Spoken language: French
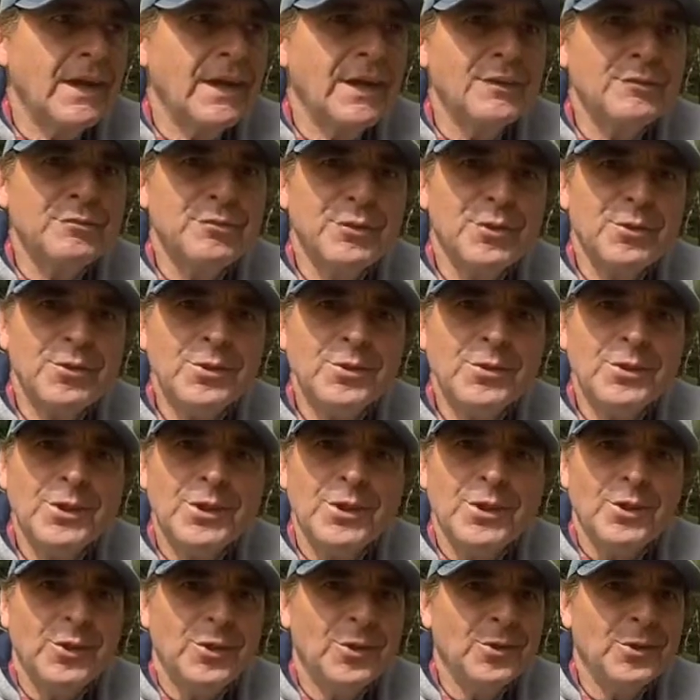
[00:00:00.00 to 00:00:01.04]
avant
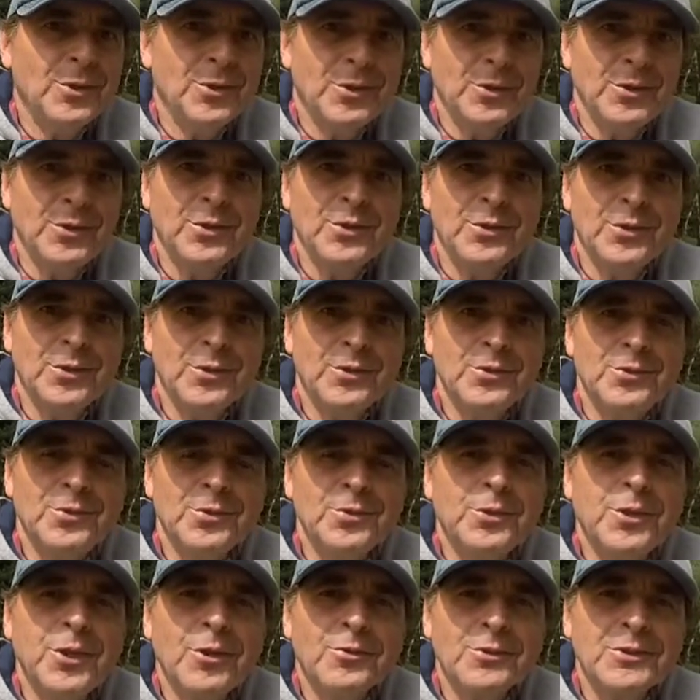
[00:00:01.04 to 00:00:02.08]
de
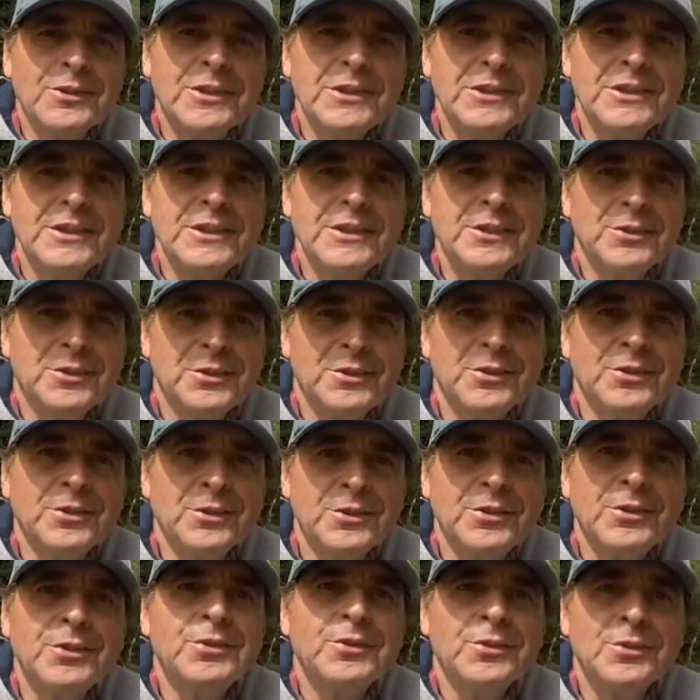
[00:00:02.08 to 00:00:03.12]
te lancer
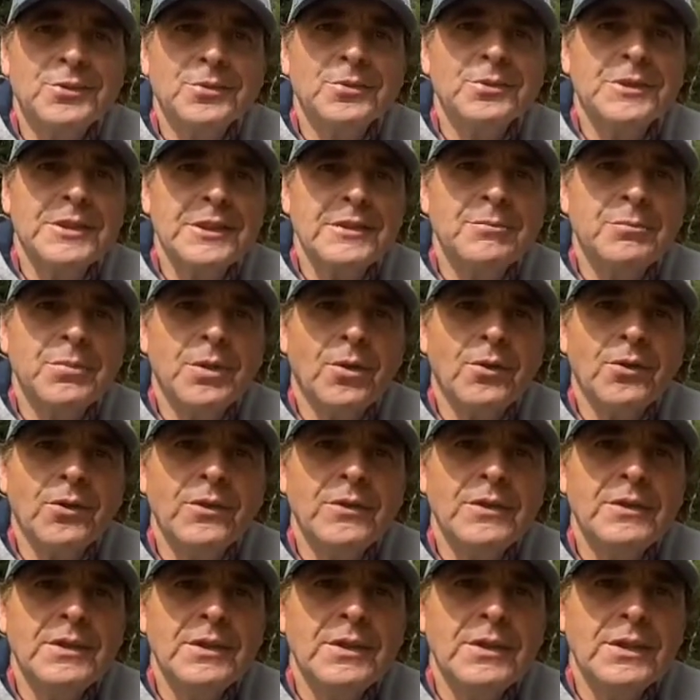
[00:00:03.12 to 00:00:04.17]
sur cette board.
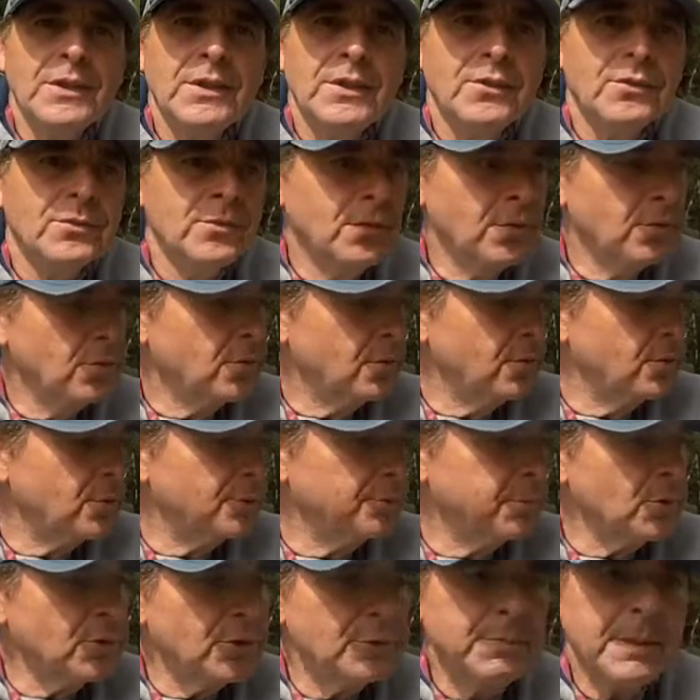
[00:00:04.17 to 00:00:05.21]
Donc je
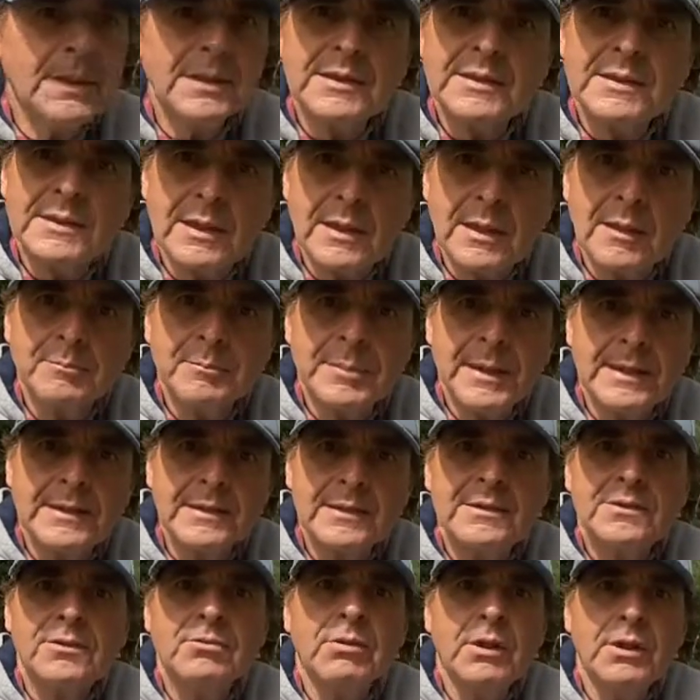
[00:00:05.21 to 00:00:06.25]
pense pas que la pint
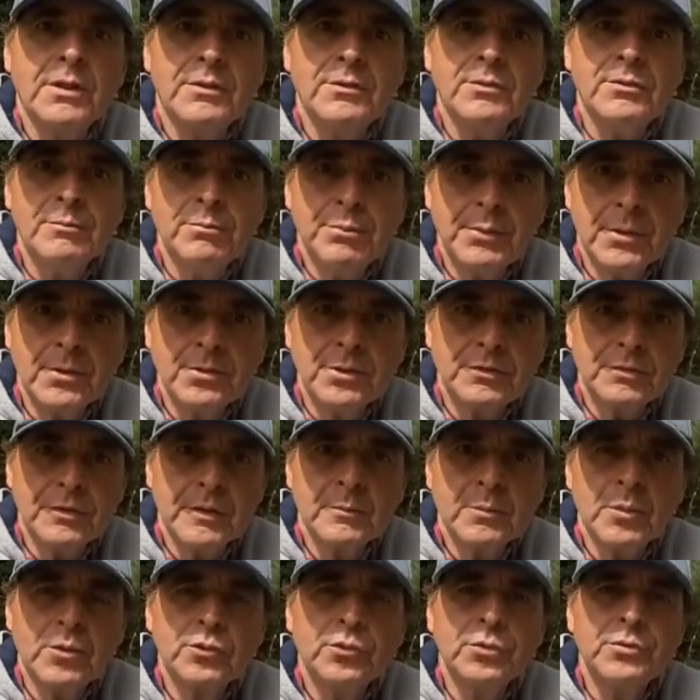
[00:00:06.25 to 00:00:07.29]
soit une planche
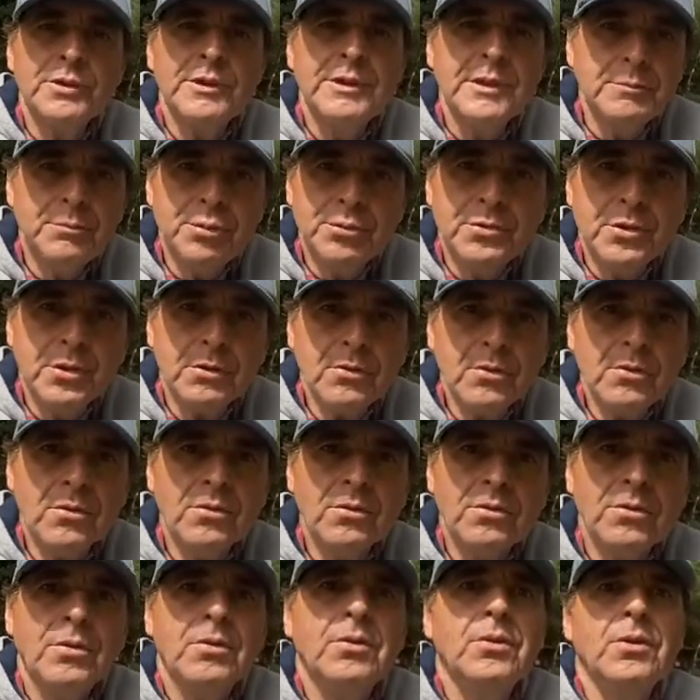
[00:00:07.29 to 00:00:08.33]
vraiment de débutant.
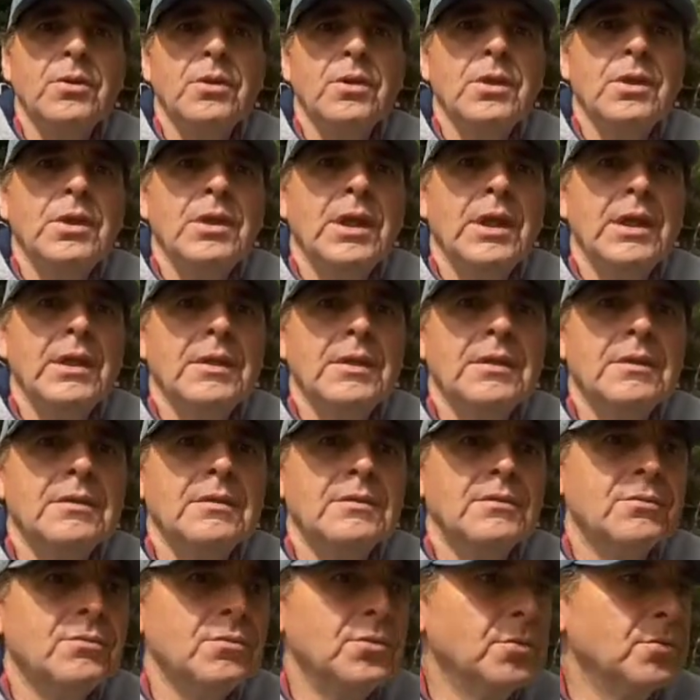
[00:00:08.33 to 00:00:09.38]
Hein.
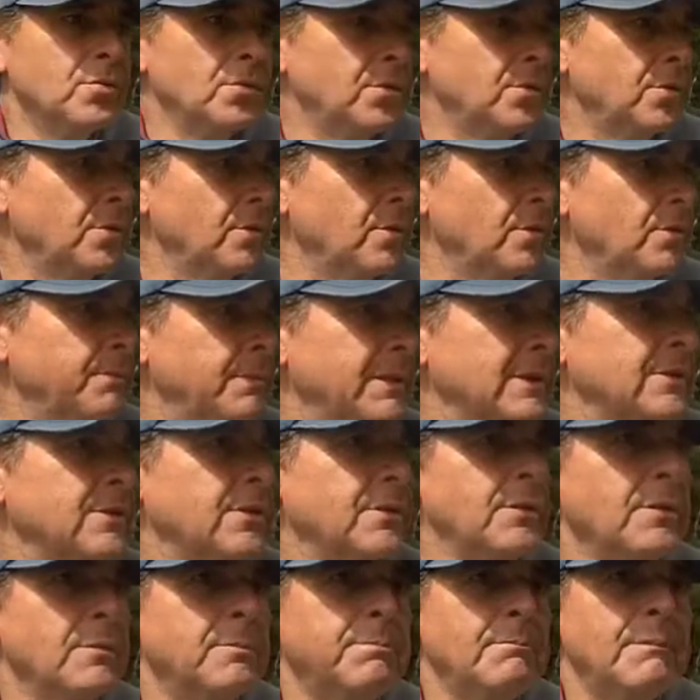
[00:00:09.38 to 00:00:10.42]
Donc euh, parce
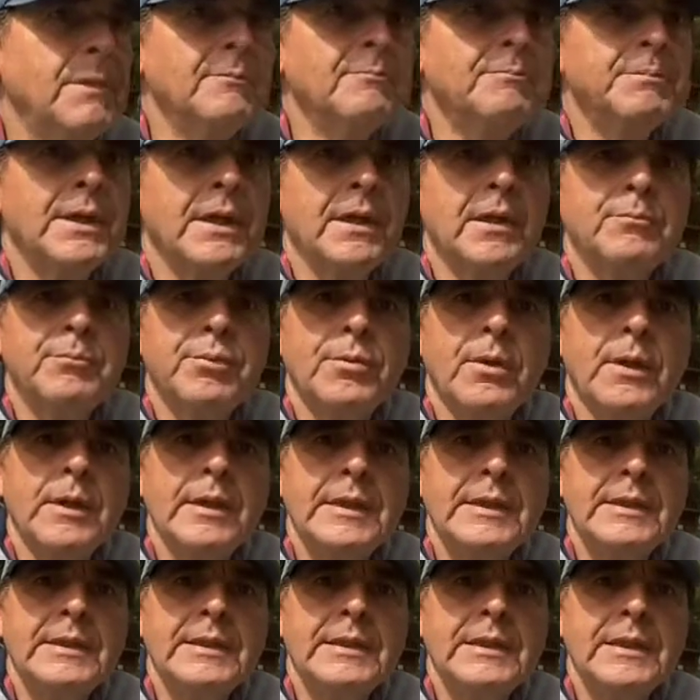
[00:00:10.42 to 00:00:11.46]
que même par rapport à
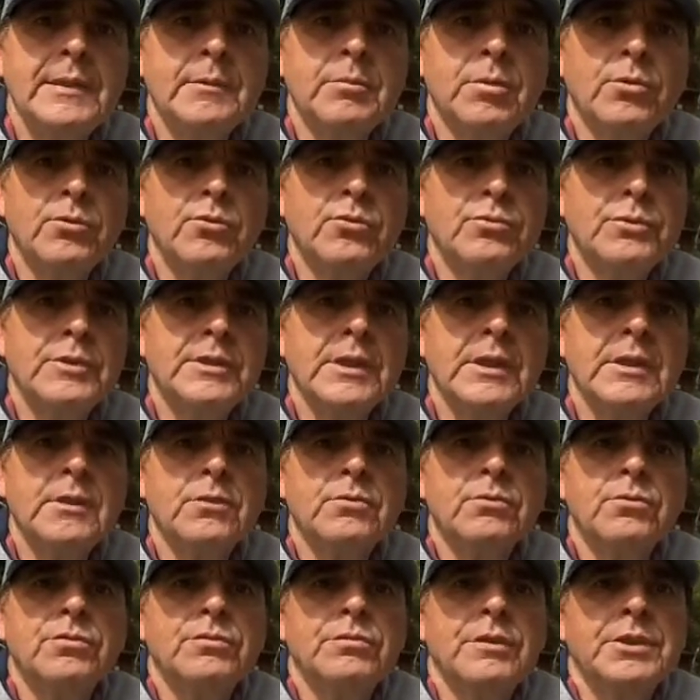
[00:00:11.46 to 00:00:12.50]
l'équilibre, tout ça,
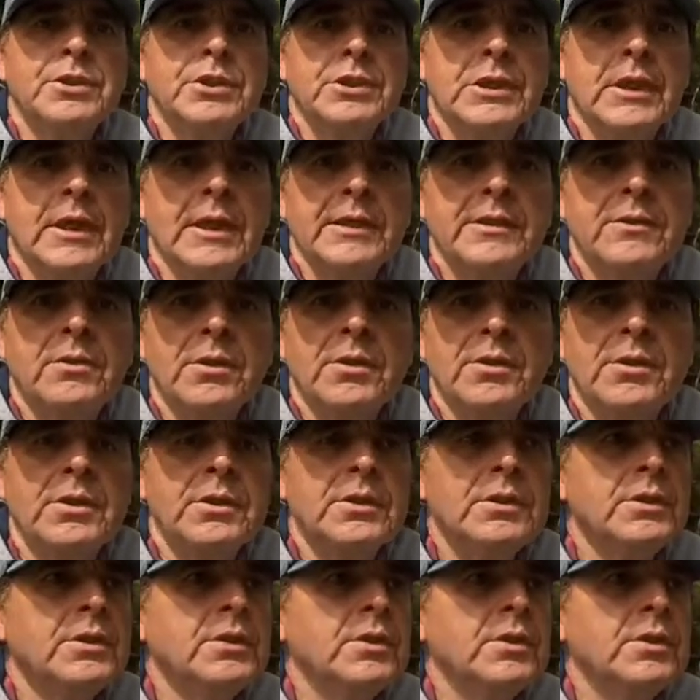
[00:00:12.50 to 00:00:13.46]
quand tu vas chez Rydon